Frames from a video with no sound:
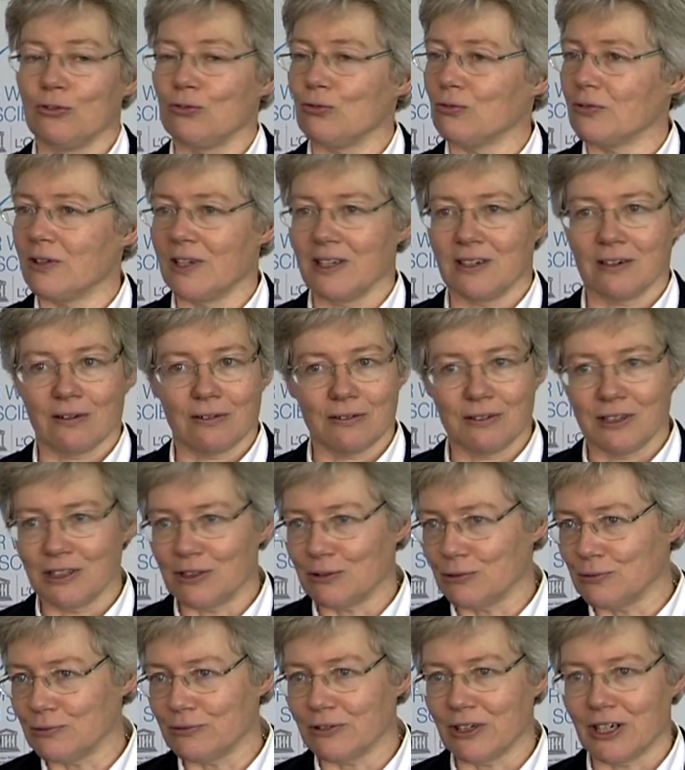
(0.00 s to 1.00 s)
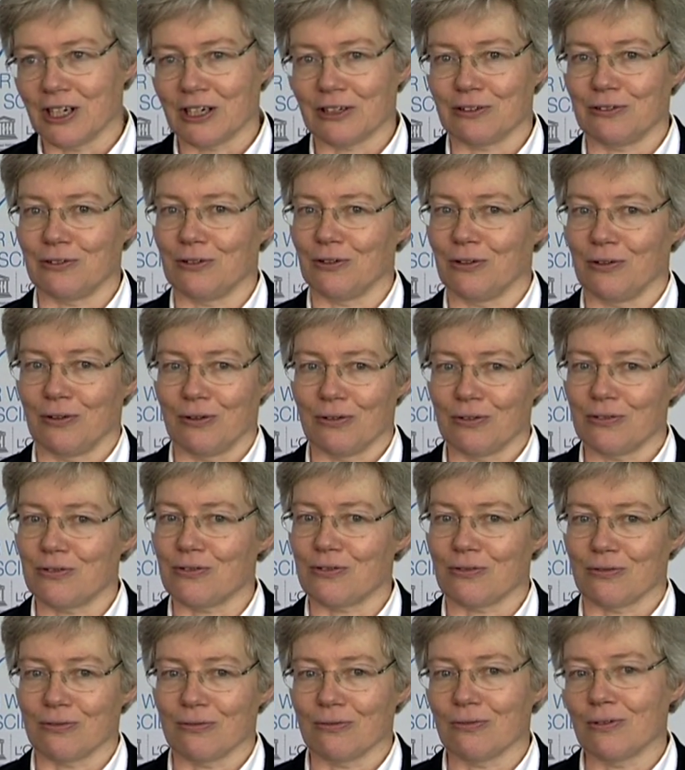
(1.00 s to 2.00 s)
Toutes les grandes découvertes euh,
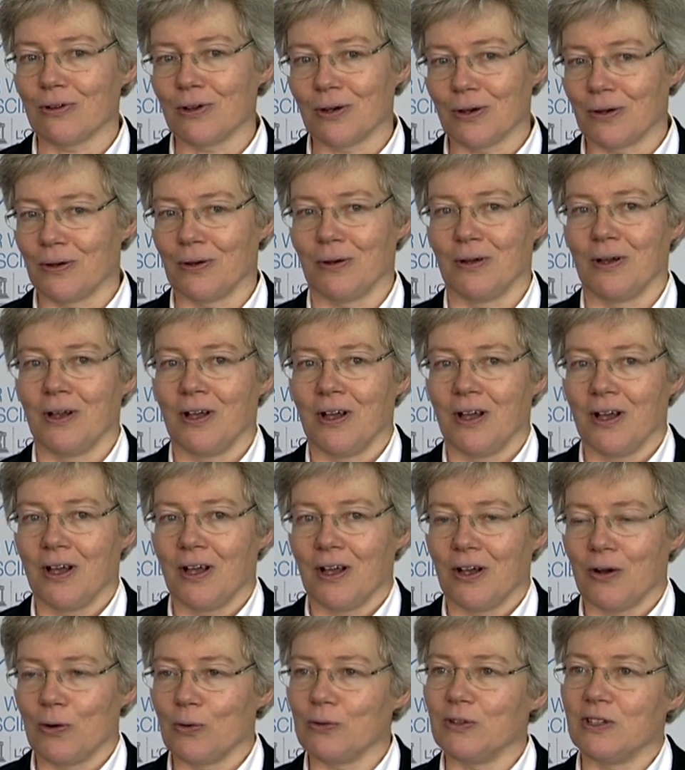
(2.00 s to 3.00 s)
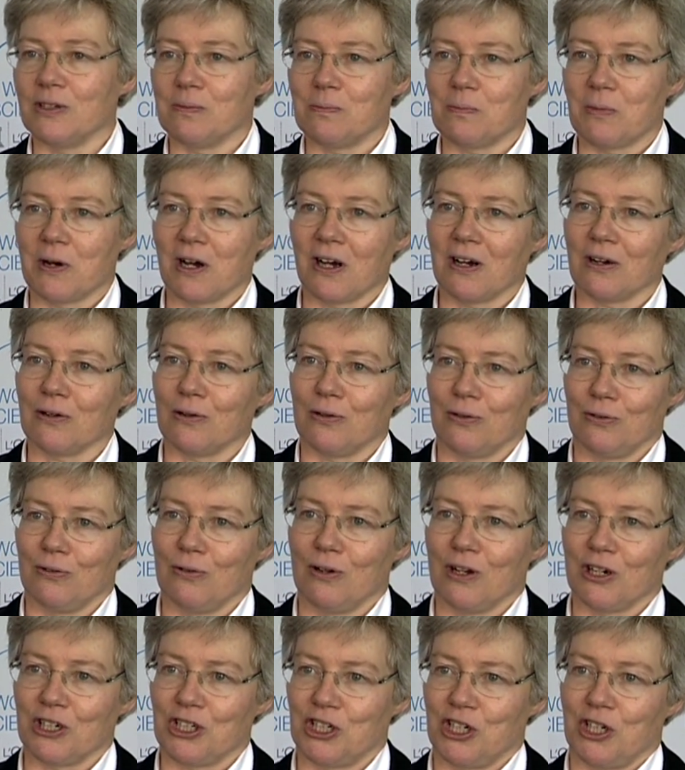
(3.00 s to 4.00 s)
sont au départ
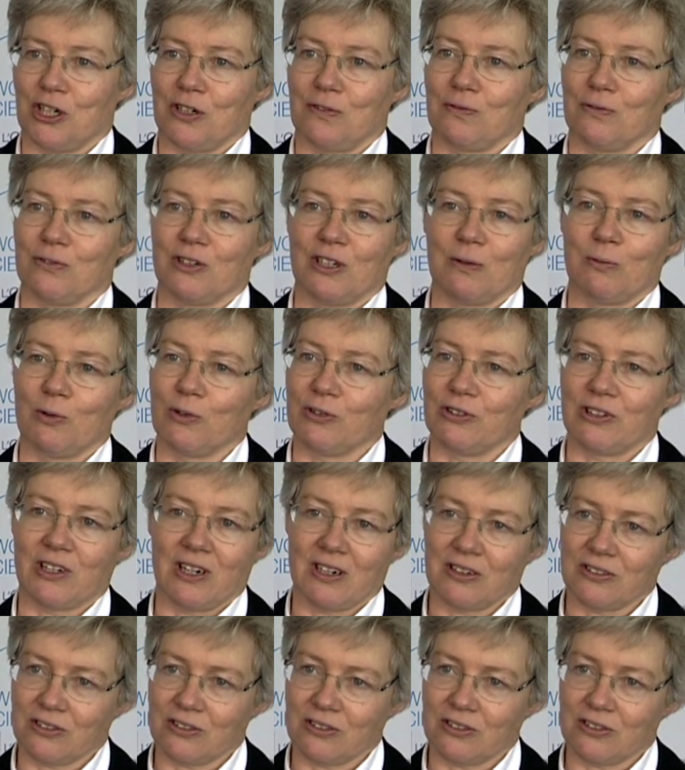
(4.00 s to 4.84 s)
de la recherche fondamentale